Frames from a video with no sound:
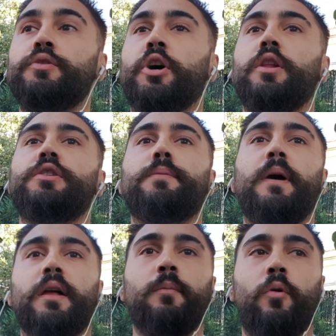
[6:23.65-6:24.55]

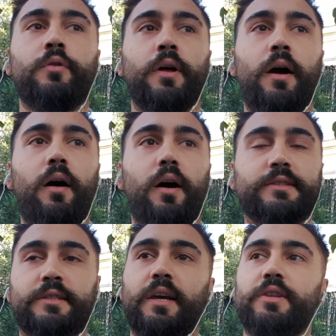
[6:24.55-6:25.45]
çalışmayalım orada ya
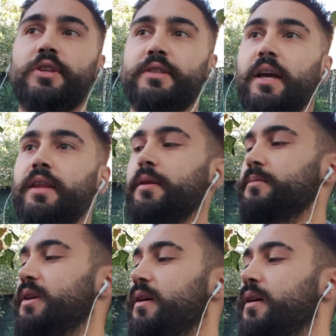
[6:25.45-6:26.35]
hasta edeceğiz
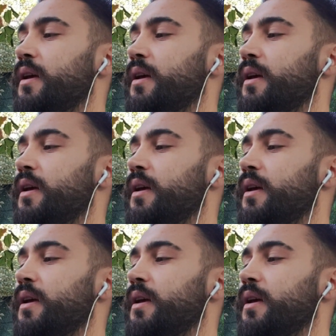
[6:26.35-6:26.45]
kendimizi.